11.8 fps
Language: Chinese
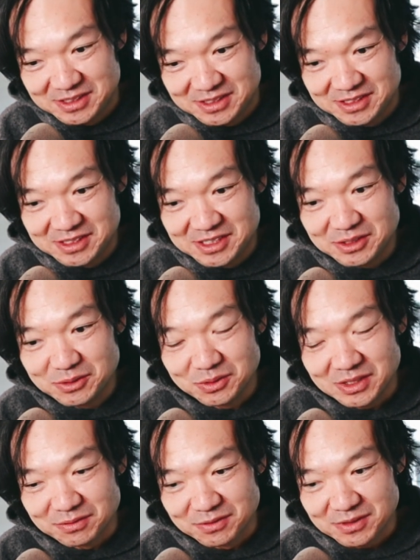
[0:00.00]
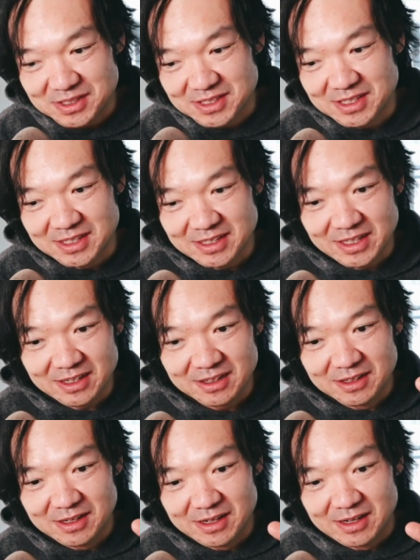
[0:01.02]
基努里夫斯的那
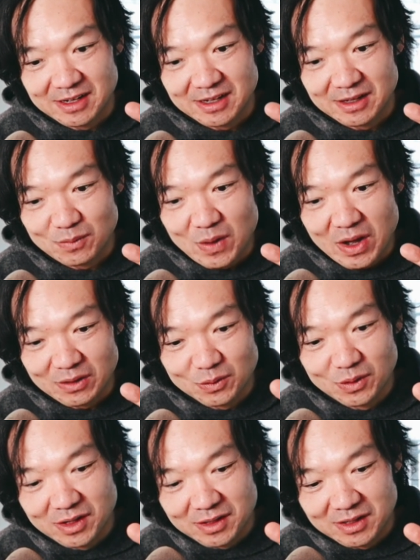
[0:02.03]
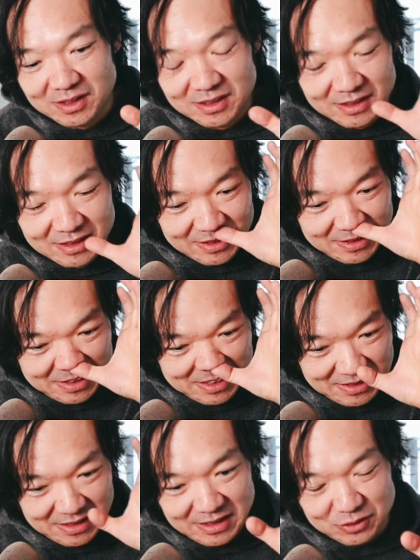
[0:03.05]
个网络。
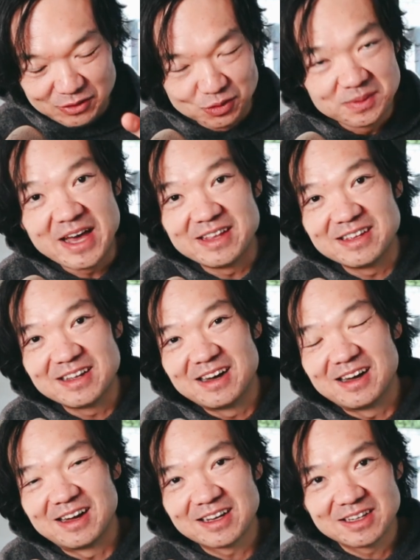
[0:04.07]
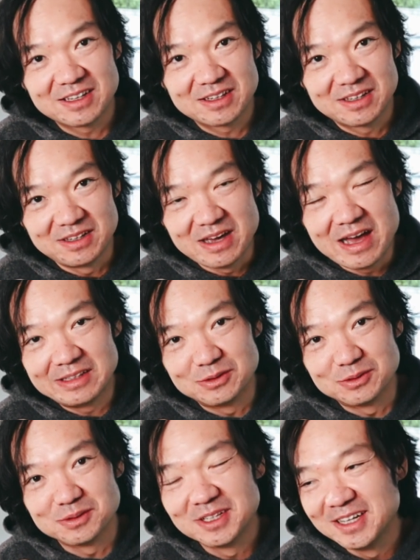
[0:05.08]
呃，图片啊，Piano，
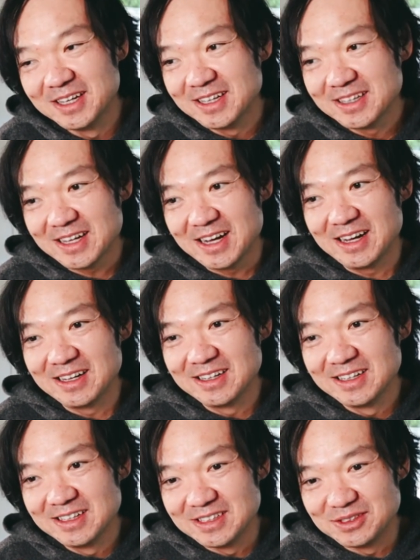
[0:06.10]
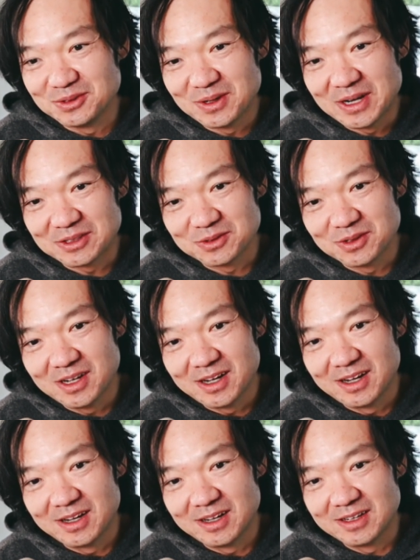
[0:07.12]
他一句话说：
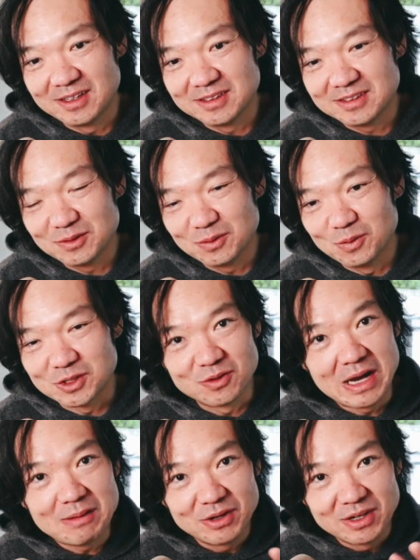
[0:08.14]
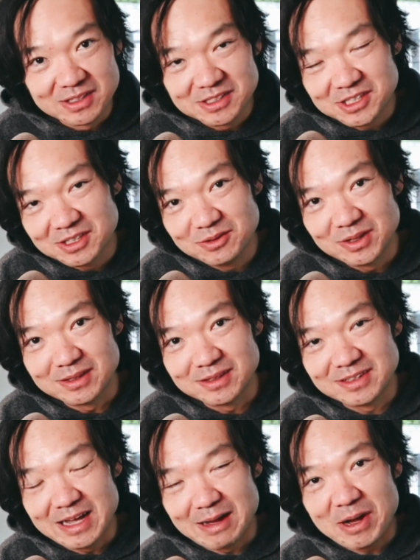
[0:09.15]
呃，我从来不和人争论，
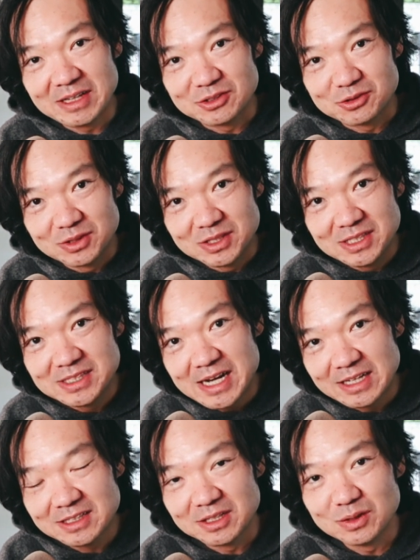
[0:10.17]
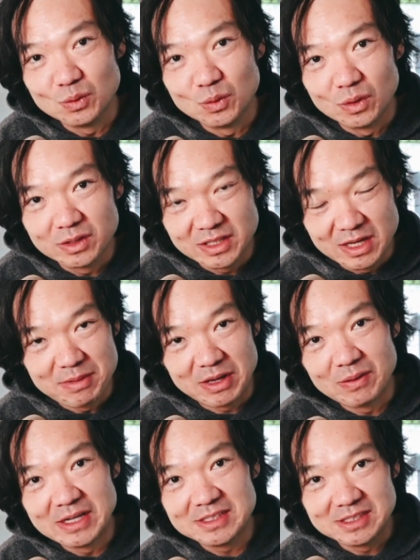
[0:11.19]
哪怕你说一加一等于五也没
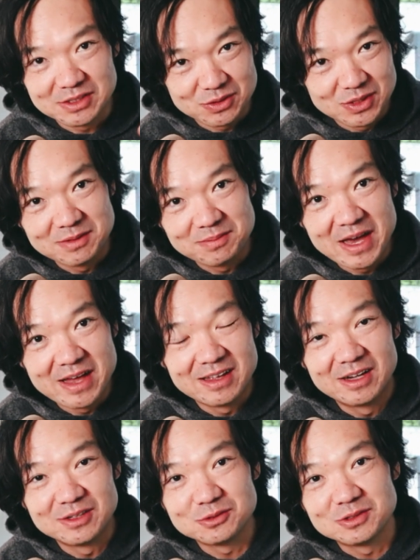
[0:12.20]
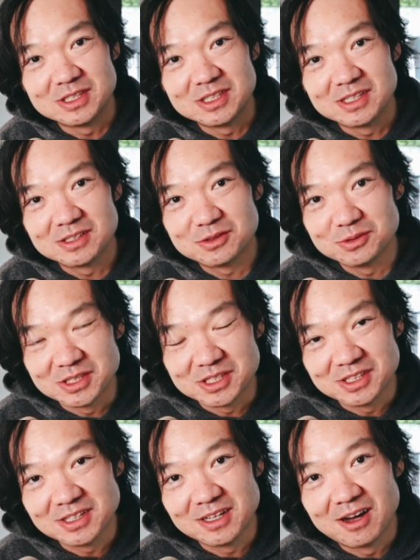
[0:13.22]
关系，随你便啊。祝你，祝你身
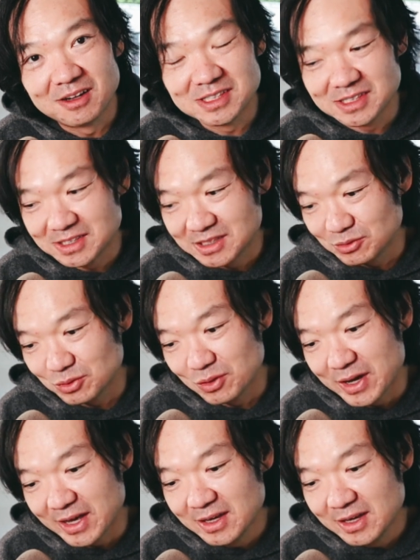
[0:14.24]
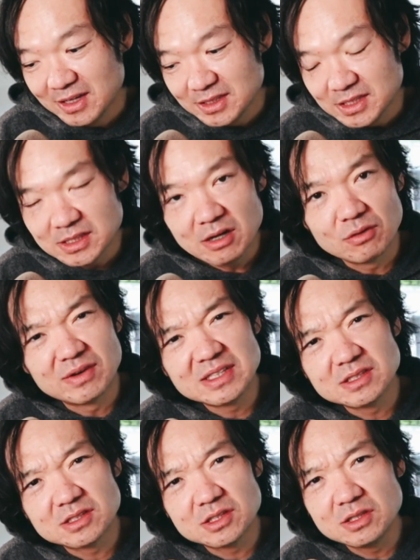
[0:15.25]
体好，心情愉快。现在我发现
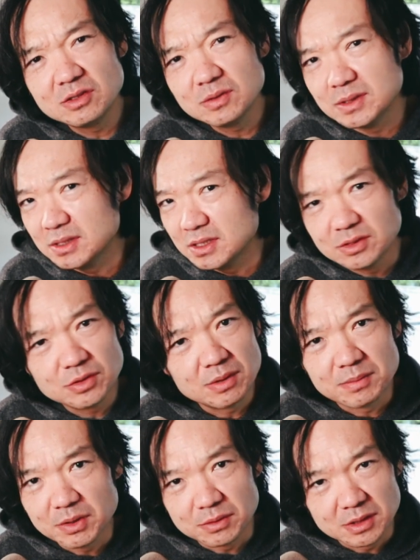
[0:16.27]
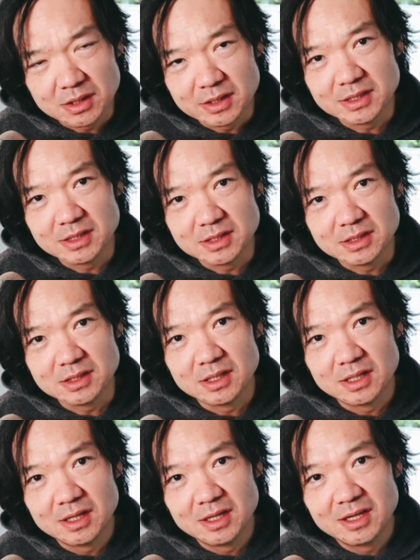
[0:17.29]
争论的确没有任何意义，
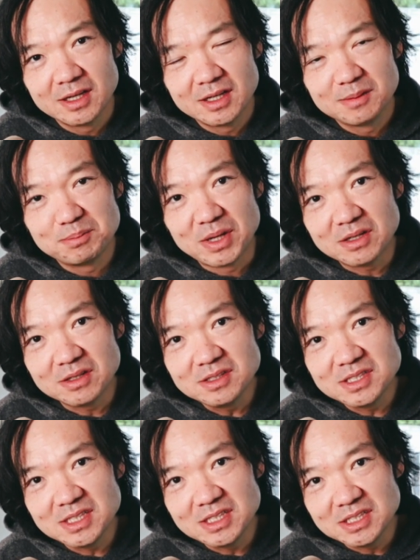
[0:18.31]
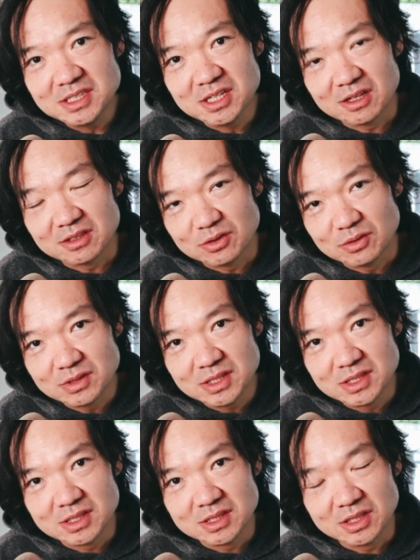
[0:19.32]
别人心里想的东
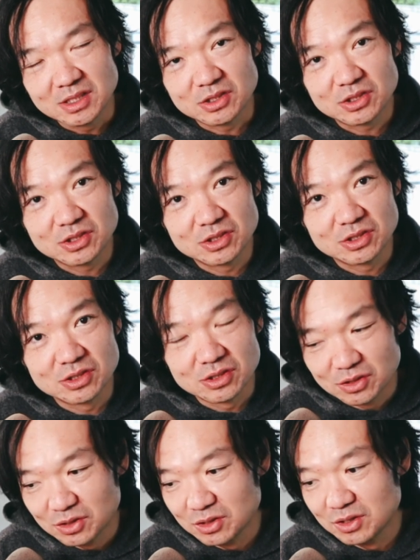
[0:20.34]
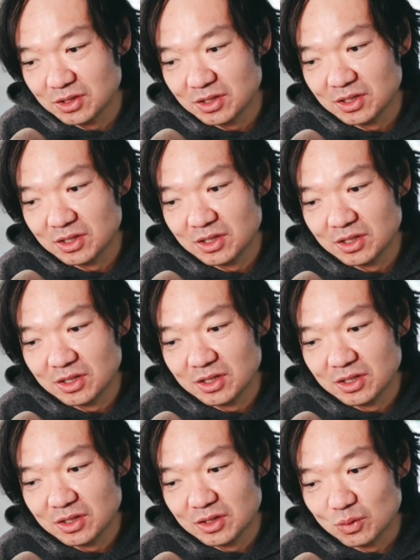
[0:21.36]
西你是
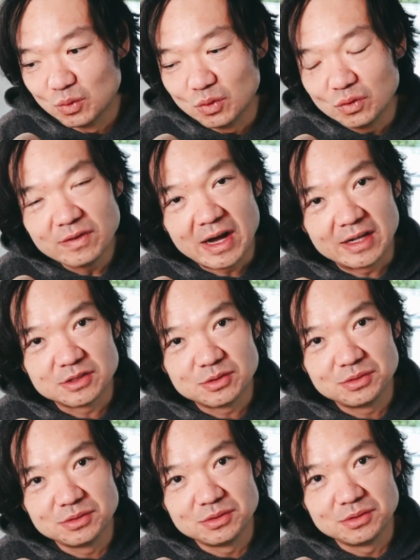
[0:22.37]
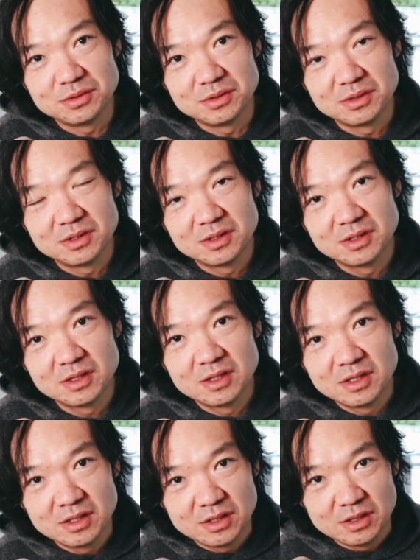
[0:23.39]
无法去
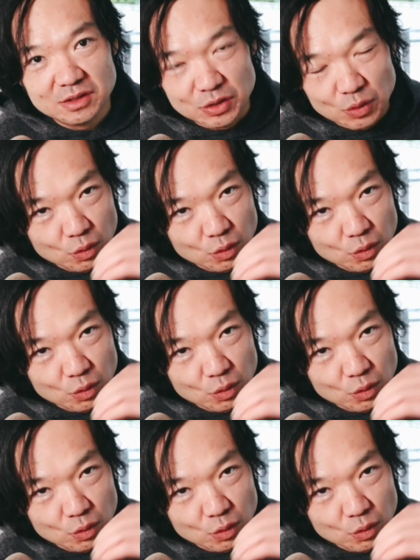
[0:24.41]
扭